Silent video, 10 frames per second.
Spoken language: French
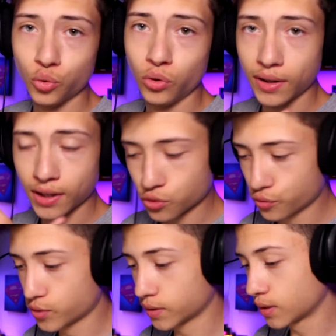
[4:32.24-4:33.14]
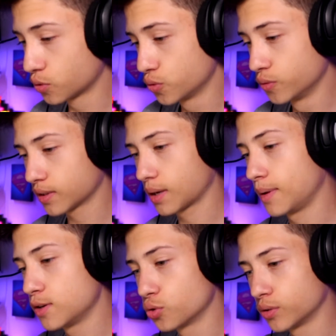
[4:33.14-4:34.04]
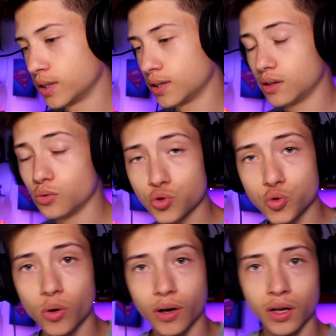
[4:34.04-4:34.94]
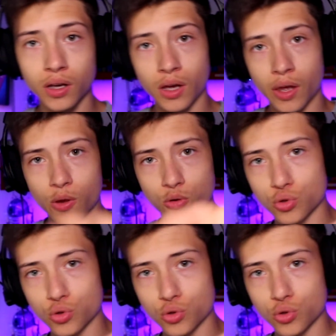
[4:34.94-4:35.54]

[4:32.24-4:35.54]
coup, les gars, je vous souhaite à tous une très belle journée ou soirée. Et on se